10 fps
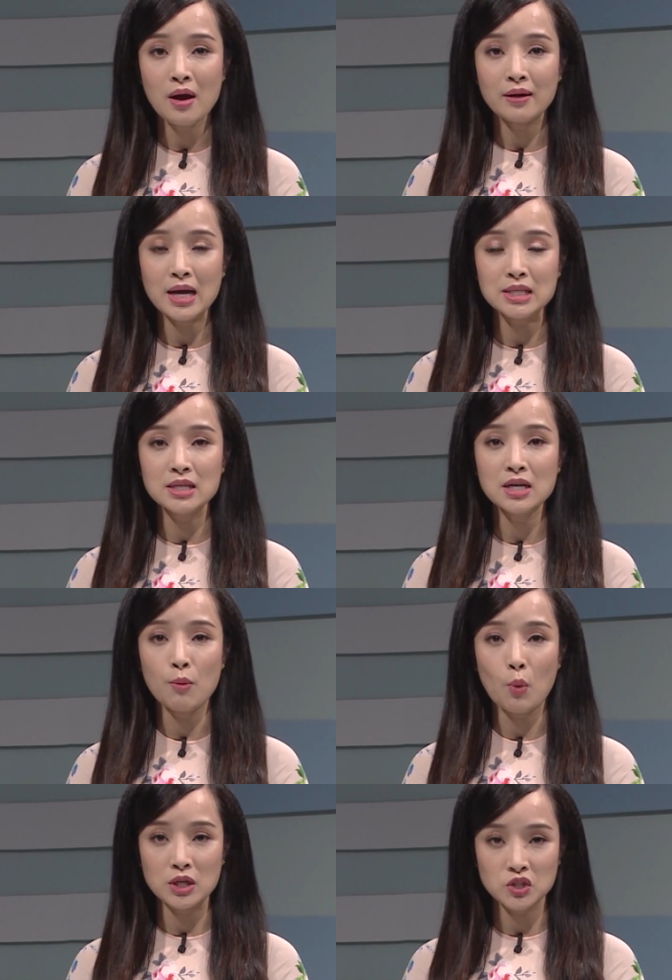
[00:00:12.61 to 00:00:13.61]
đại sứ
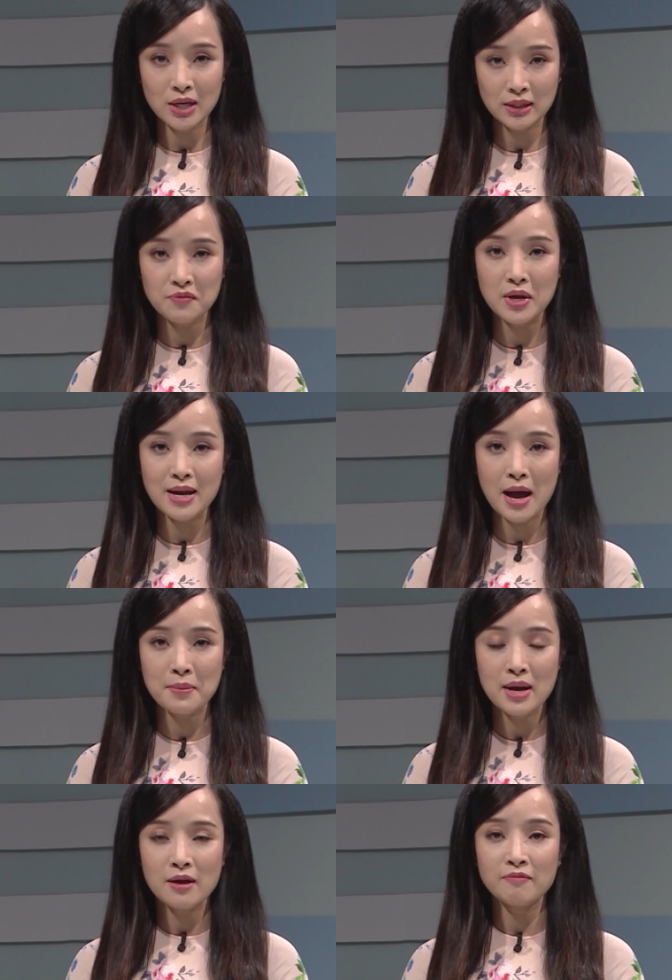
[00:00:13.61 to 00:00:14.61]
Cộng hòa Séc tại Việt Nam
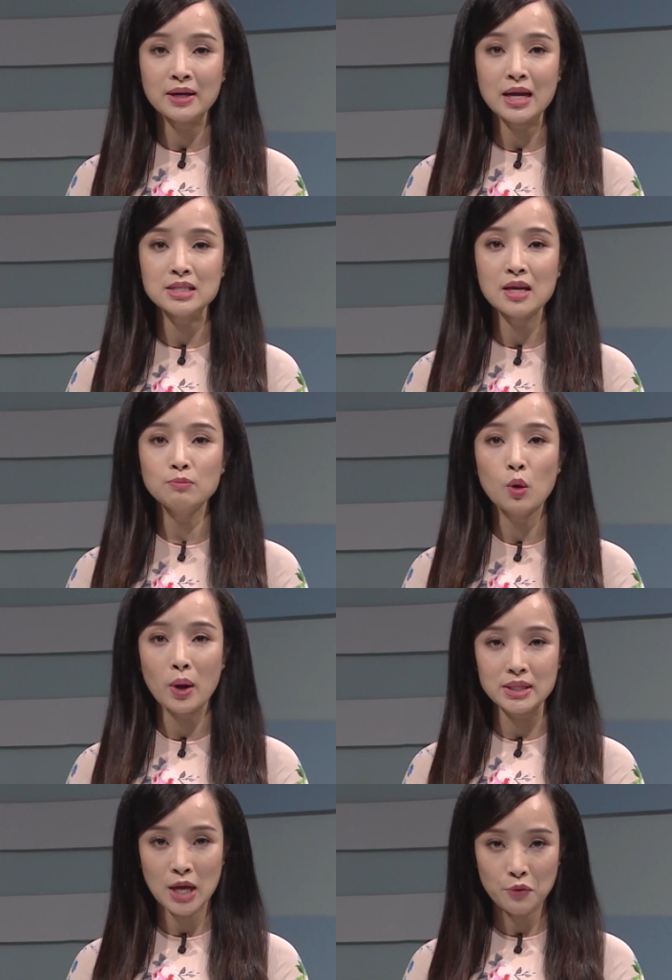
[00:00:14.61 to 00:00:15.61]
và đại diện Bộ
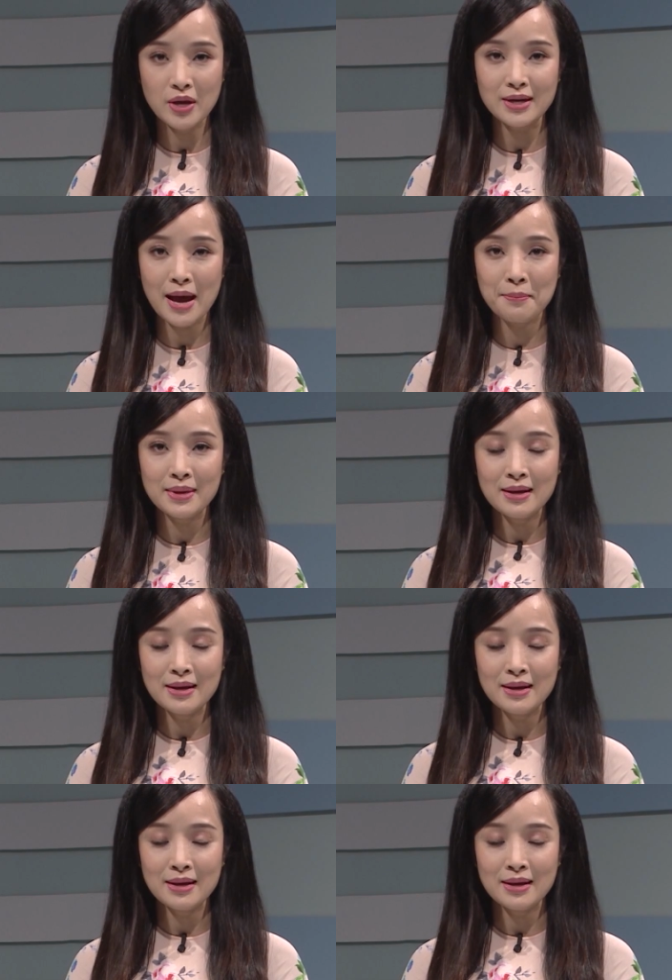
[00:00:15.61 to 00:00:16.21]
Ngoại giao Việt Nam.